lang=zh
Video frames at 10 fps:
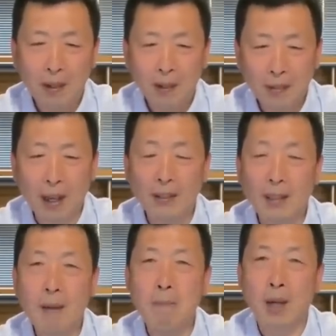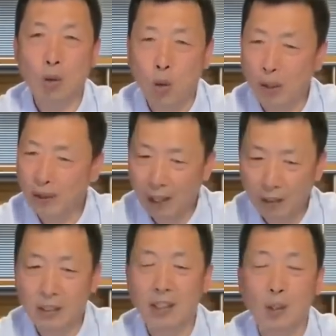在那么困
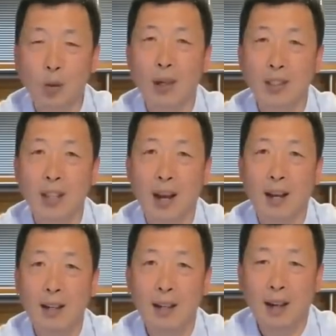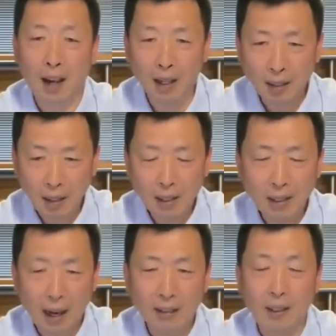难的情况下，还依
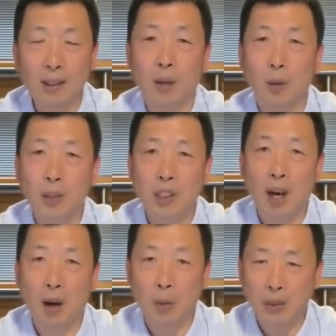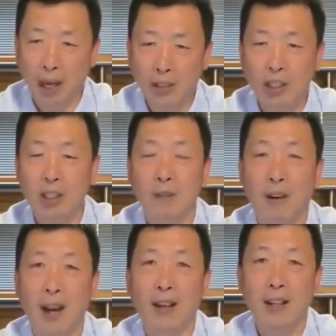然能够超然世
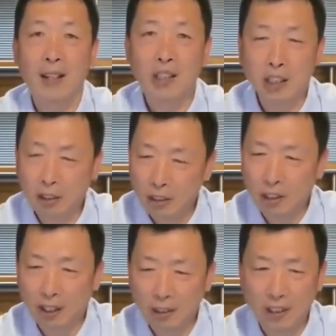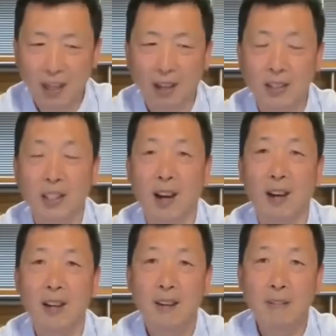外，驰骋想象。
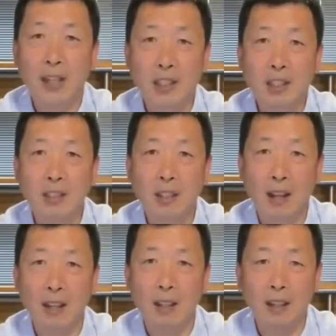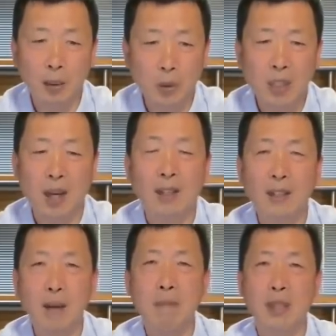为世人留下了
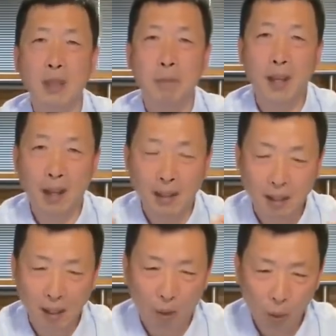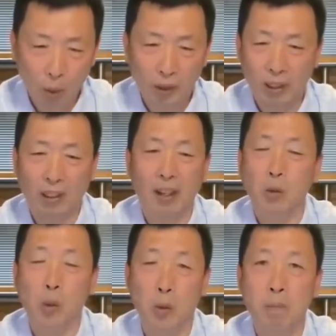那么一片辽阔的
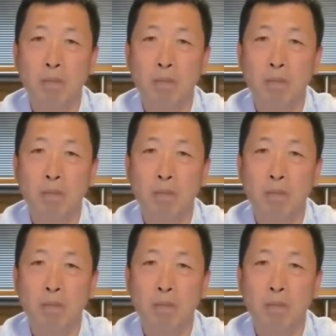天空，